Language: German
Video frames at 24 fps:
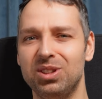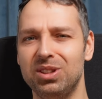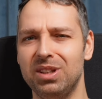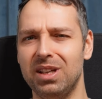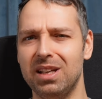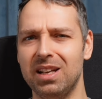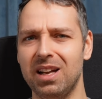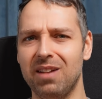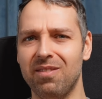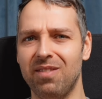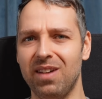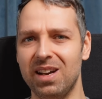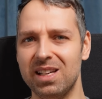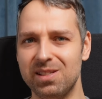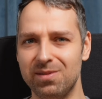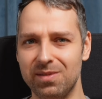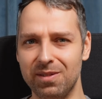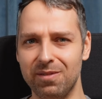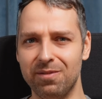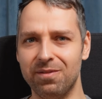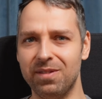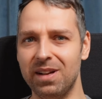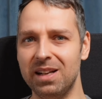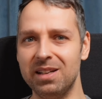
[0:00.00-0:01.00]
Jeder weiß,
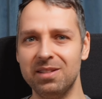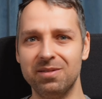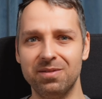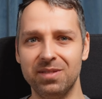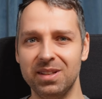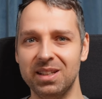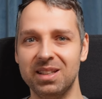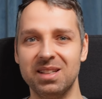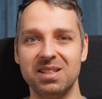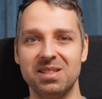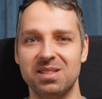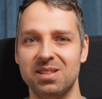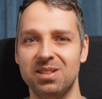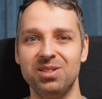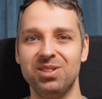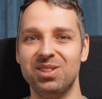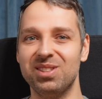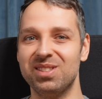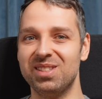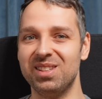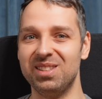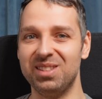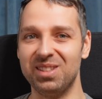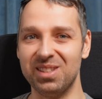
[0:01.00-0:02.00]
wie Feldwege sind. Die
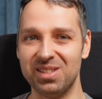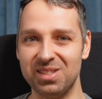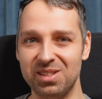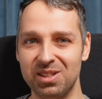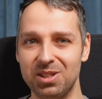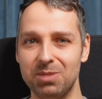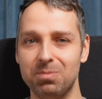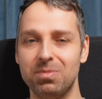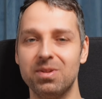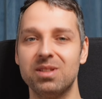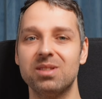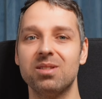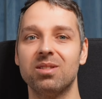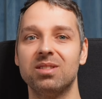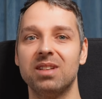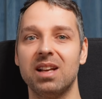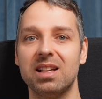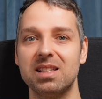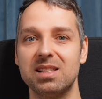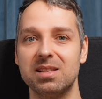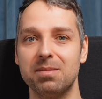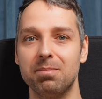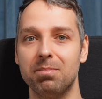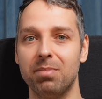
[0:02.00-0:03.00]
sind jetzt nicht
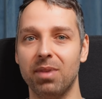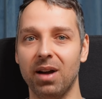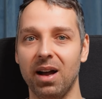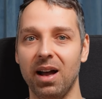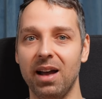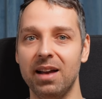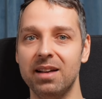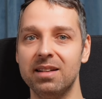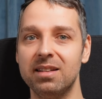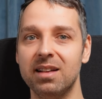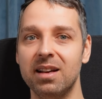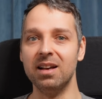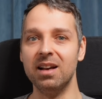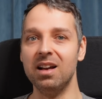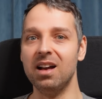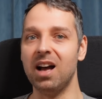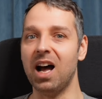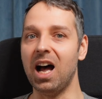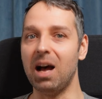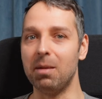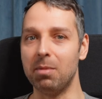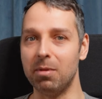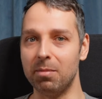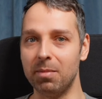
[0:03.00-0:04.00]
besonders breit,
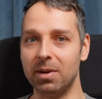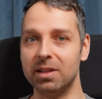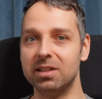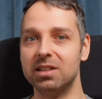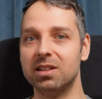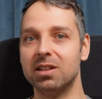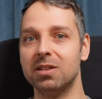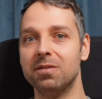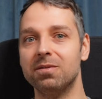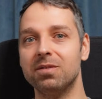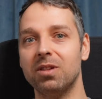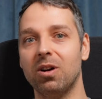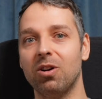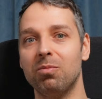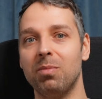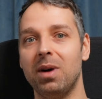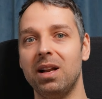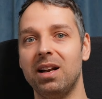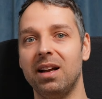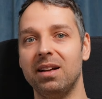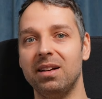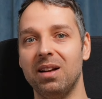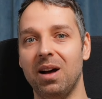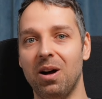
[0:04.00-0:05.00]
aber man trifft auch
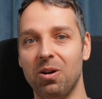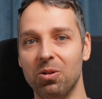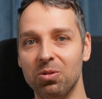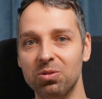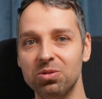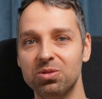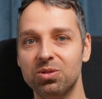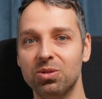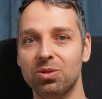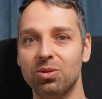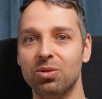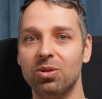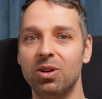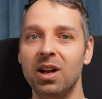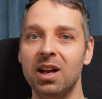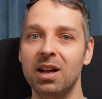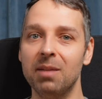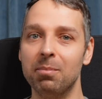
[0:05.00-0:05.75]
mal ein Auto.